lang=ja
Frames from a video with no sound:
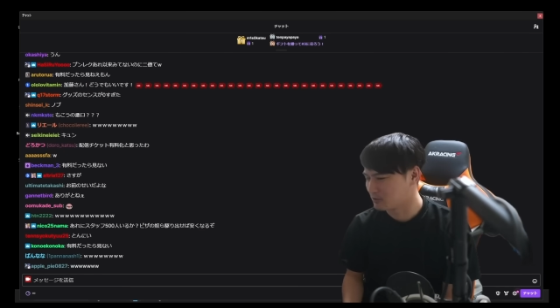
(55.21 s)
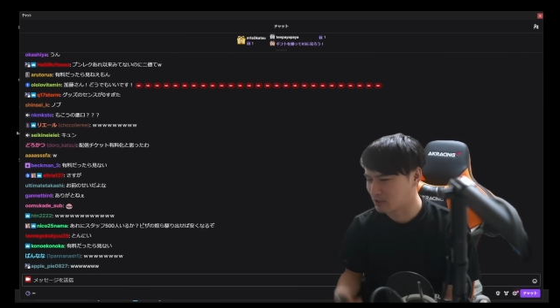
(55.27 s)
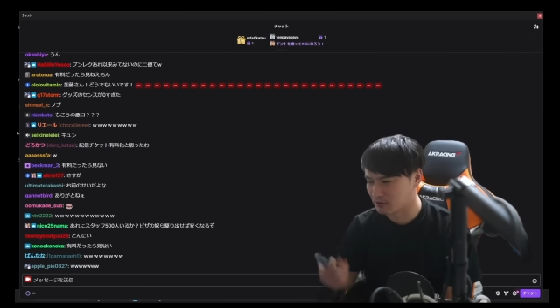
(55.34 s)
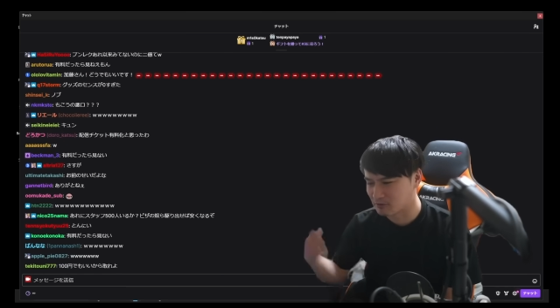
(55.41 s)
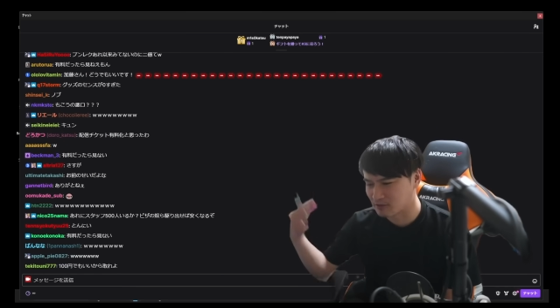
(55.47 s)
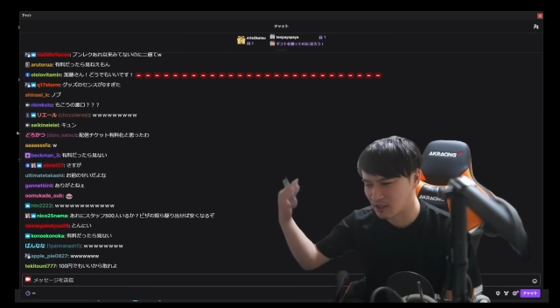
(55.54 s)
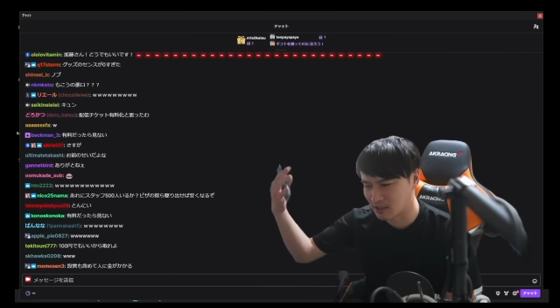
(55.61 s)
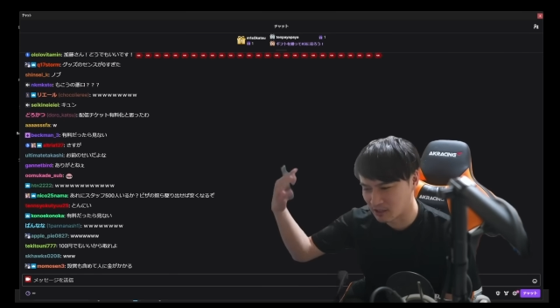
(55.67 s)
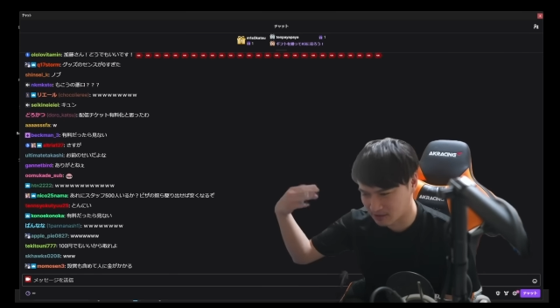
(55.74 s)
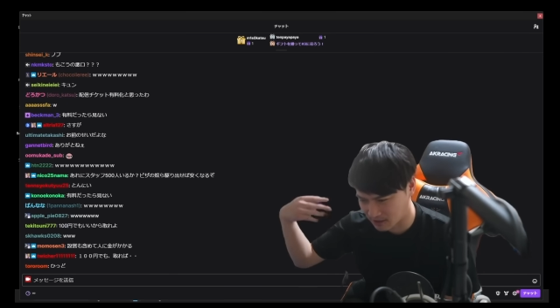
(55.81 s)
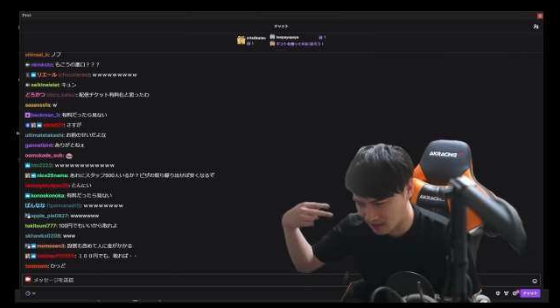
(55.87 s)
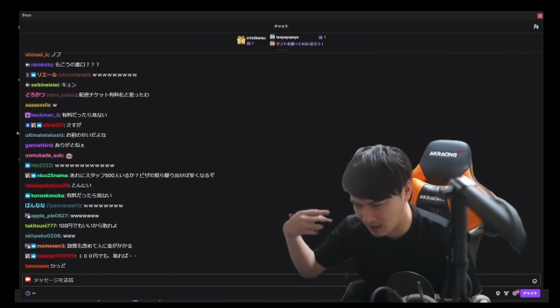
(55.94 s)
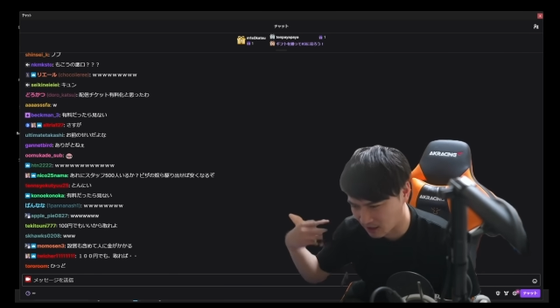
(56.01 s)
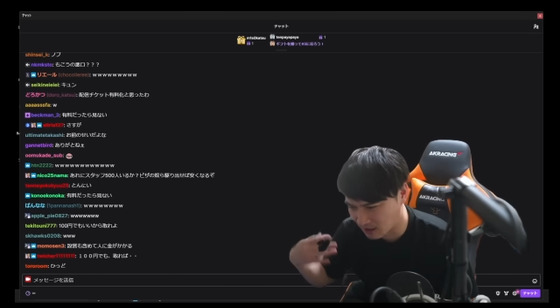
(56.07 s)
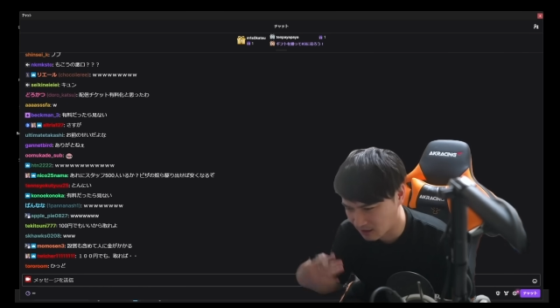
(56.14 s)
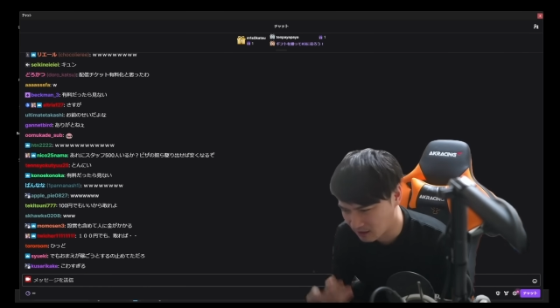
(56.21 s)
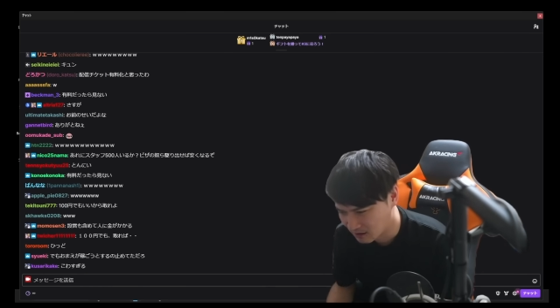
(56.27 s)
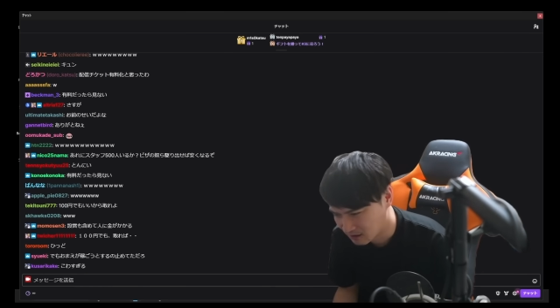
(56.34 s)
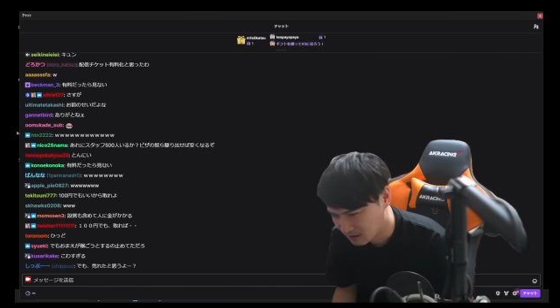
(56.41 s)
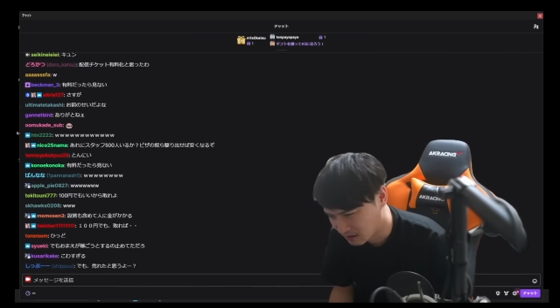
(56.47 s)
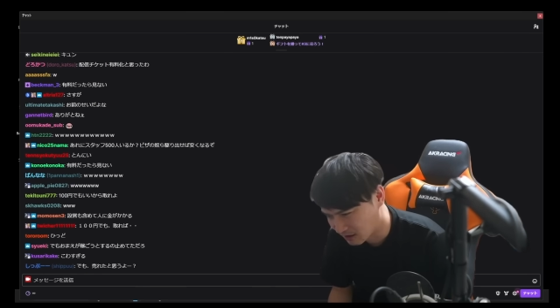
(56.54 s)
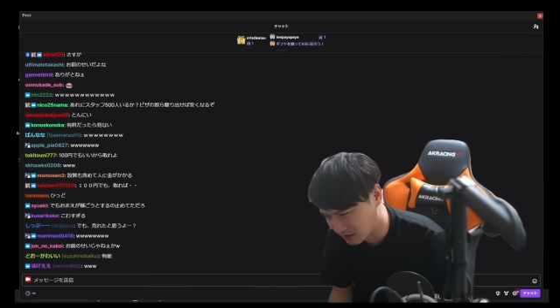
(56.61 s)
降っててさ、
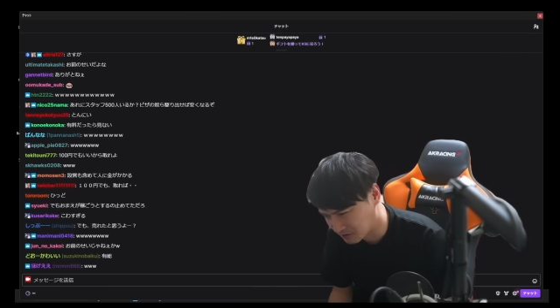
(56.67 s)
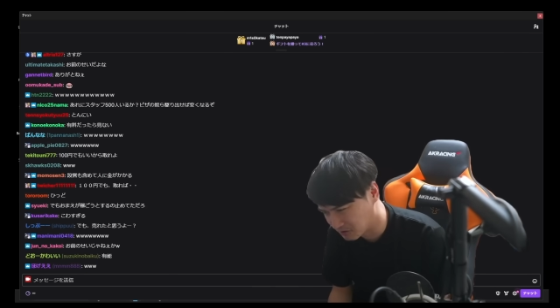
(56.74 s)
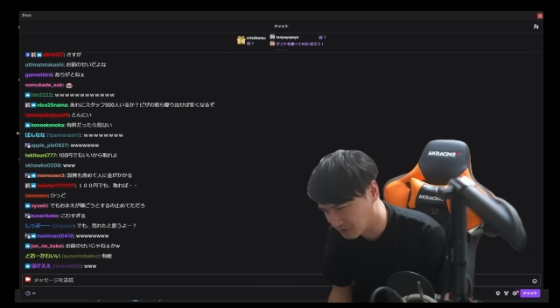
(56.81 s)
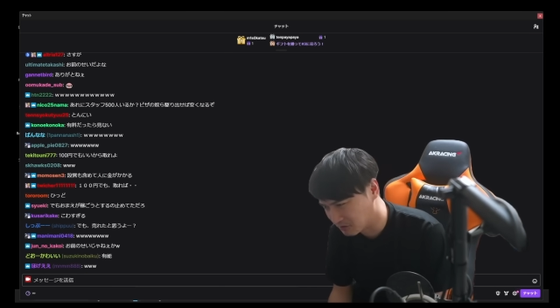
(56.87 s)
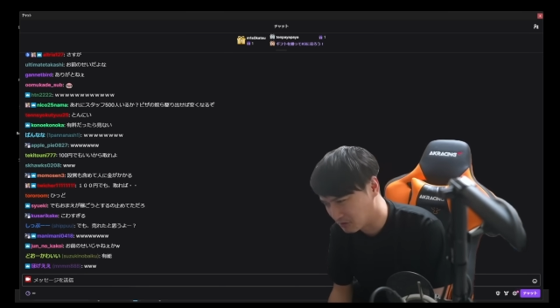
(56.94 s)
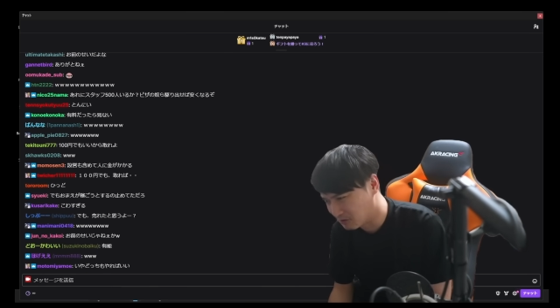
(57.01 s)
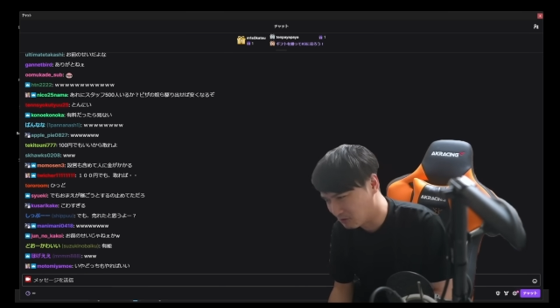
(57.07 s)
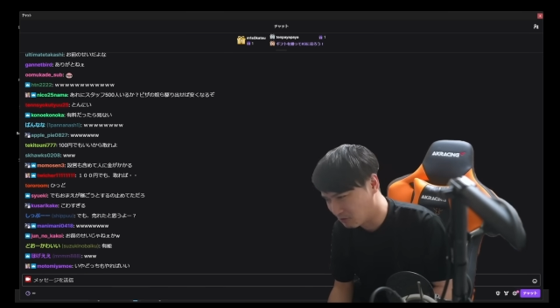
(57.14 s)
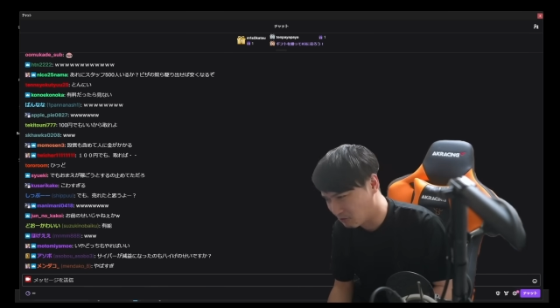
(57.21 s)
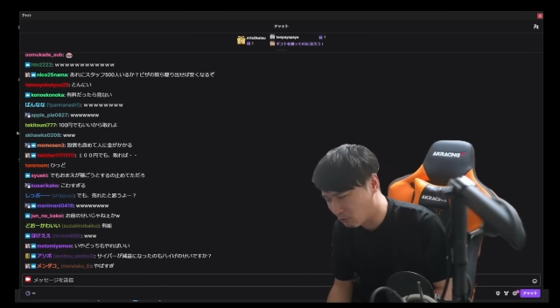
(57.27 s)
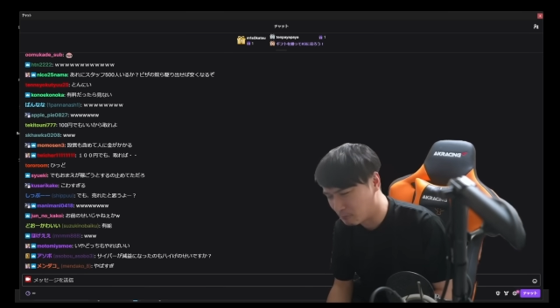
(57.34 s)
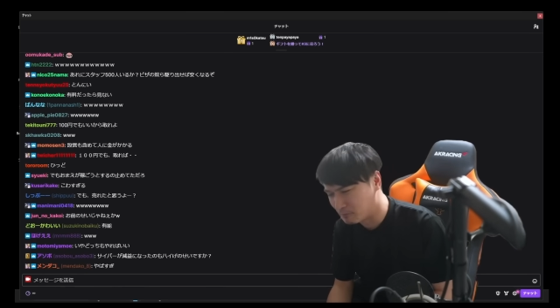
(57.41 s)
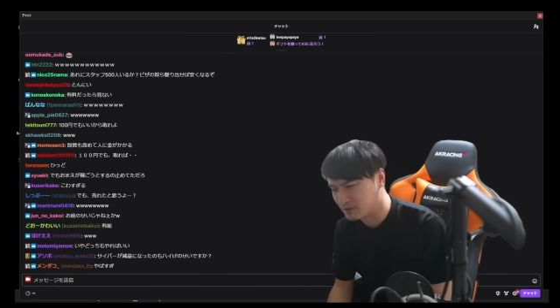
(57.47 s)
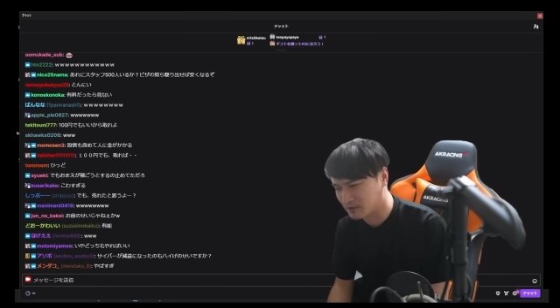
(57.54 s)
あのー、オープン